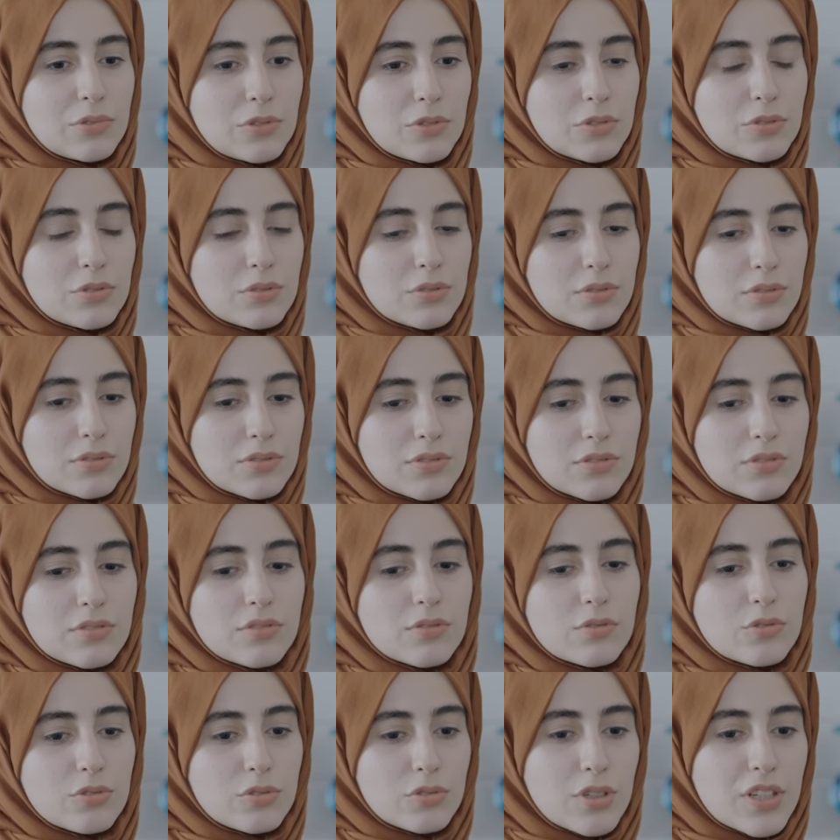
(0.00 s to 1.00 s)
bütün
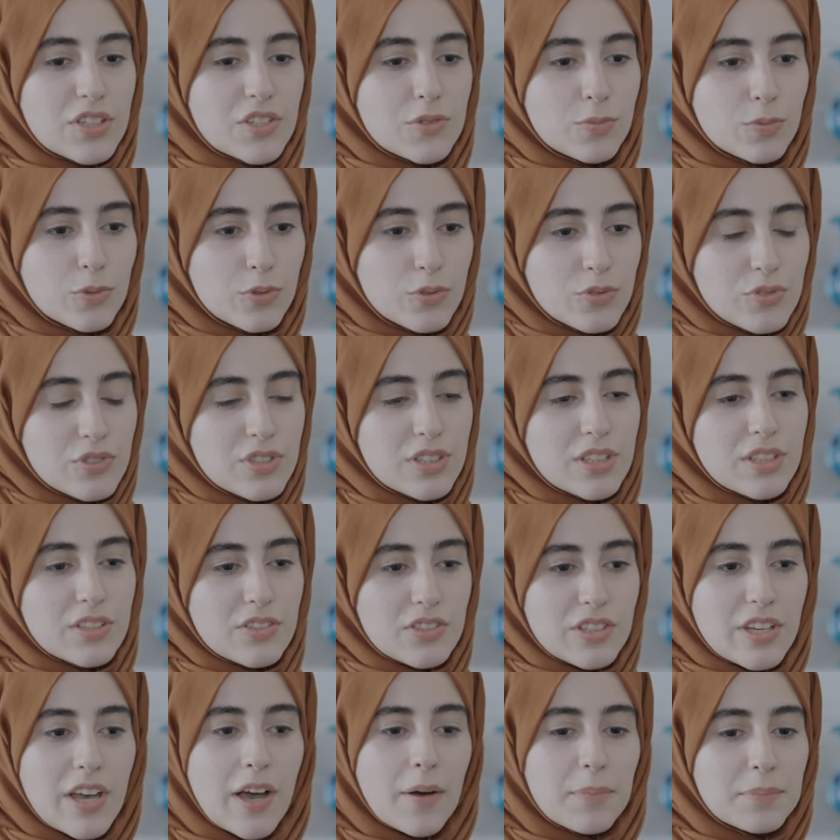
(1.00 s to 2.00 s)
süreç boyunca
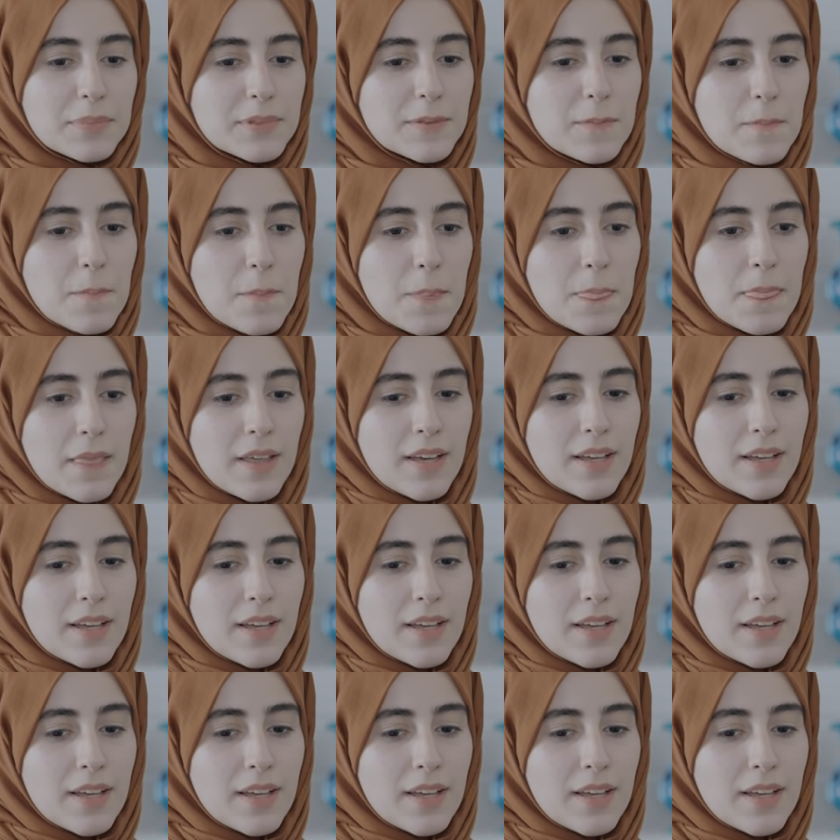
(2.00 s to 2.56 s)
şey yaptım.